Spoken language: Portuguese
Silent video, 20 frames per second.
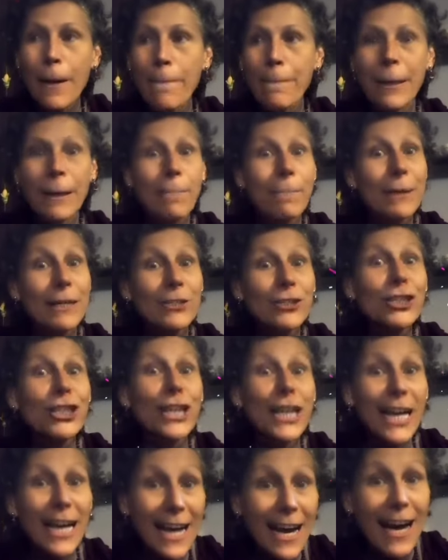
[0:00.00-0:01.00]
para
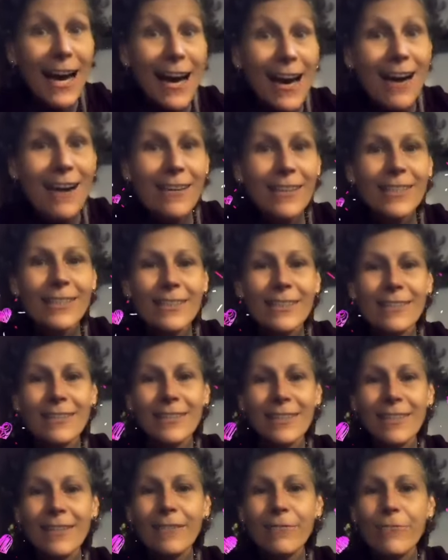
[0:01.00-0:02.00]
praticar
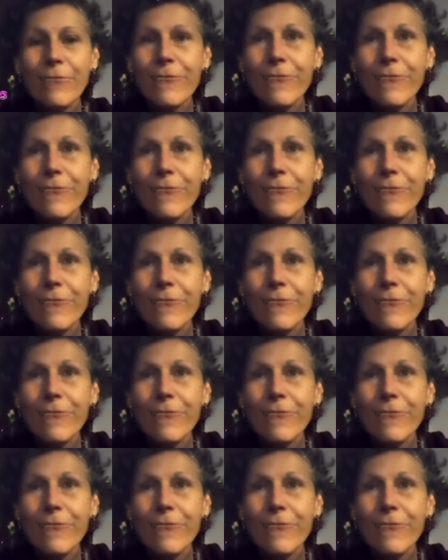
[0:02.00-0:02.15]
né?